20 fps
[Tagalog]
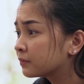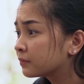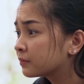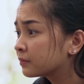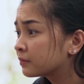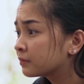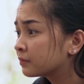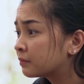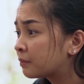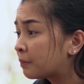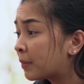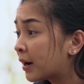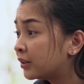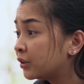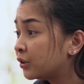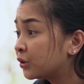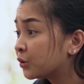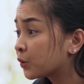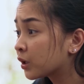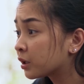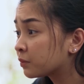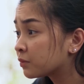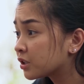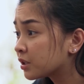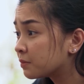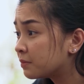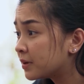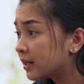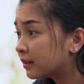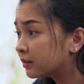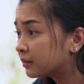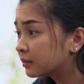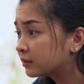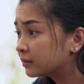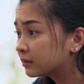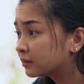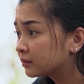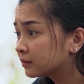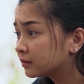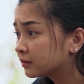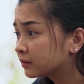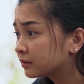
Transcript: Which makikita pa rin nila yung side ng